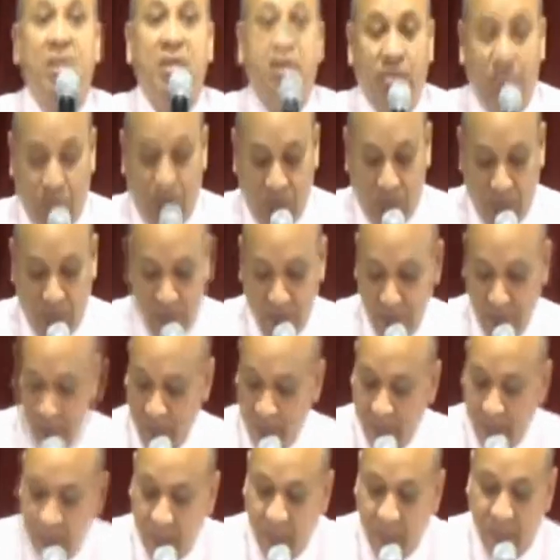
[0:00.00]
hizo
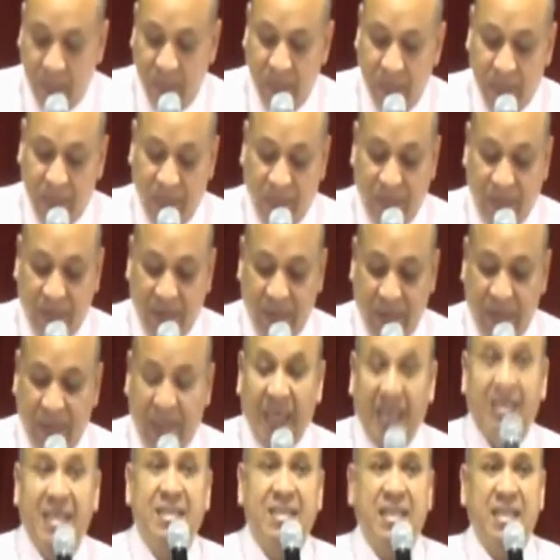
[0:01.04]
que
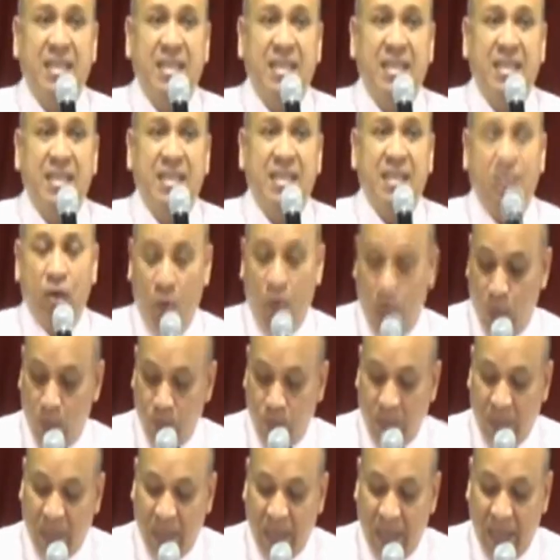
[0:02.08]
este
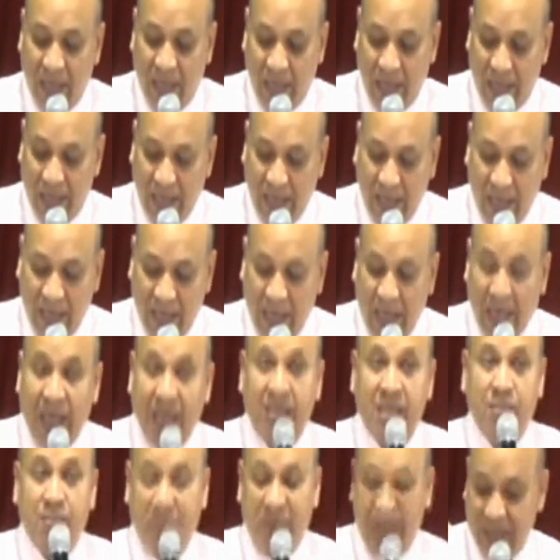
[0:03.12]
hombre
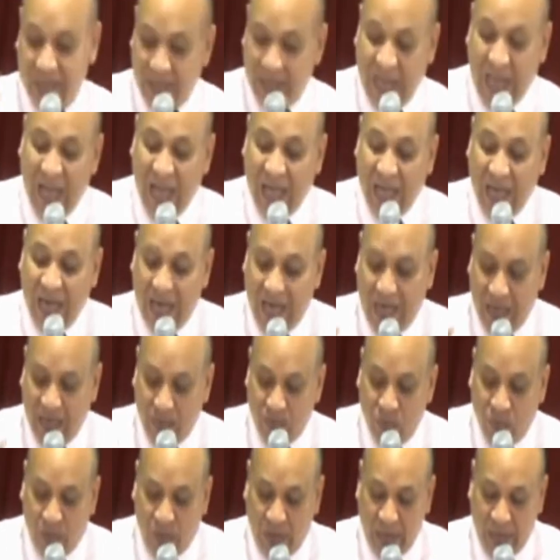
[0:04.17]
expresara a la
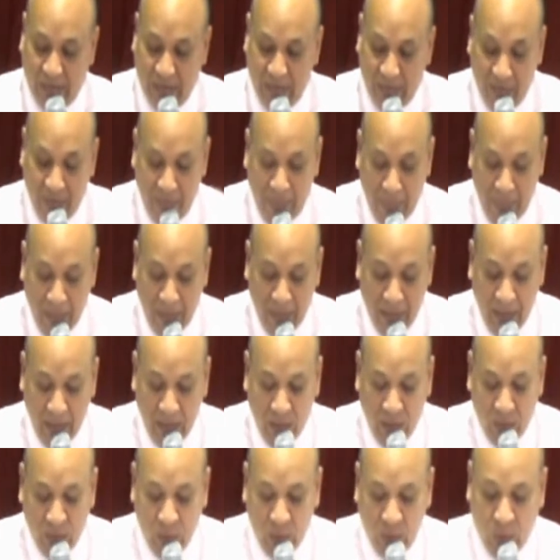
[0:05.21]
mujer
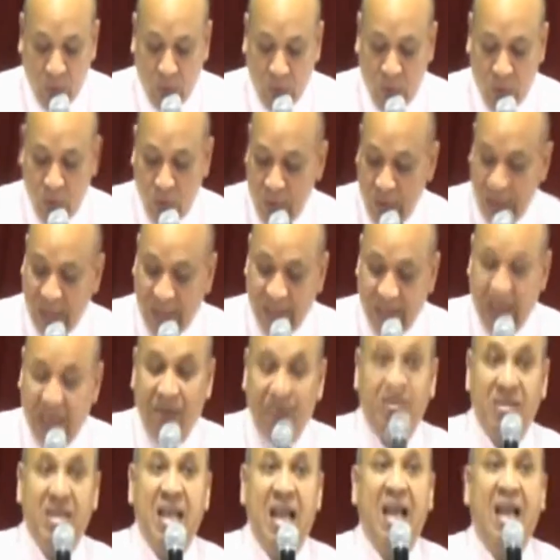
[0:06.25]
con la que se
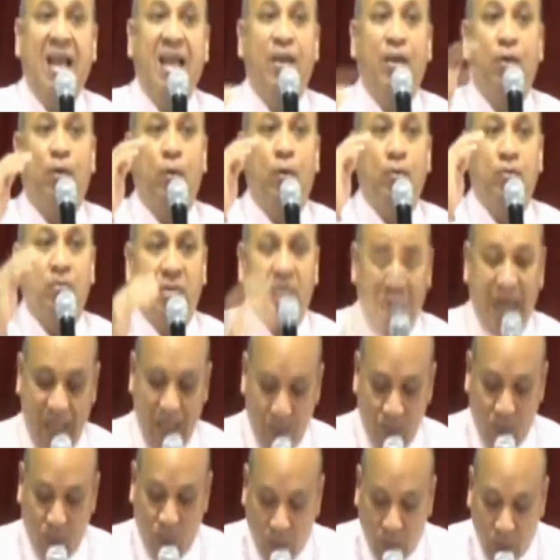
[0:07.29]
había
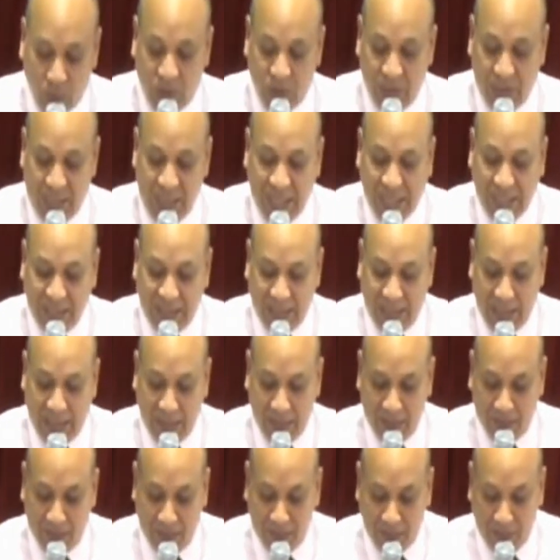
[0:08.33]
encontrado lo siguiente.
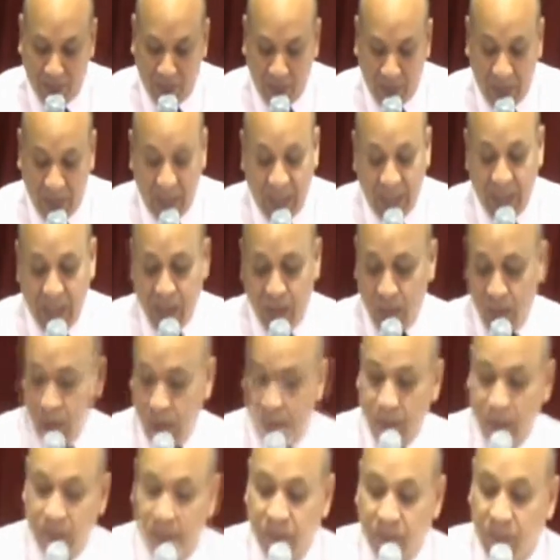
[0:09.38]
Le
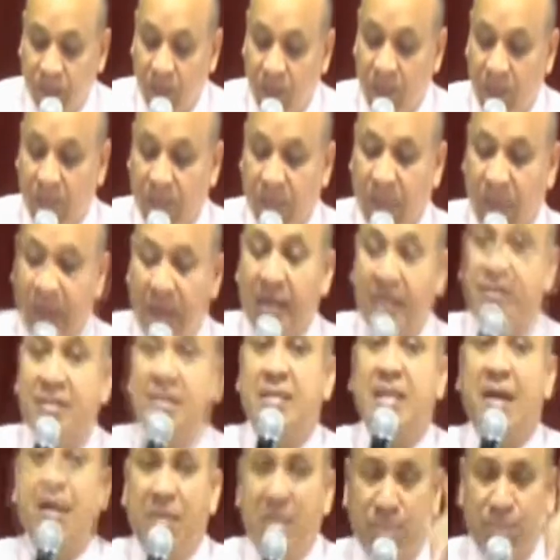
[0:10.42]
dijo,
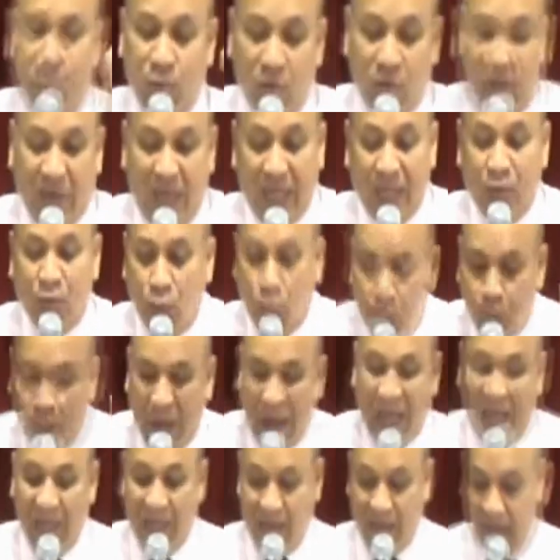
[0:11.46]
¿sabes por qué tu
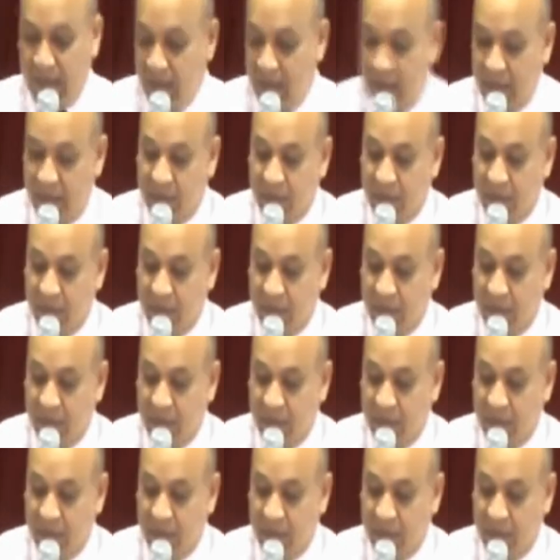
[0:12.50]
padre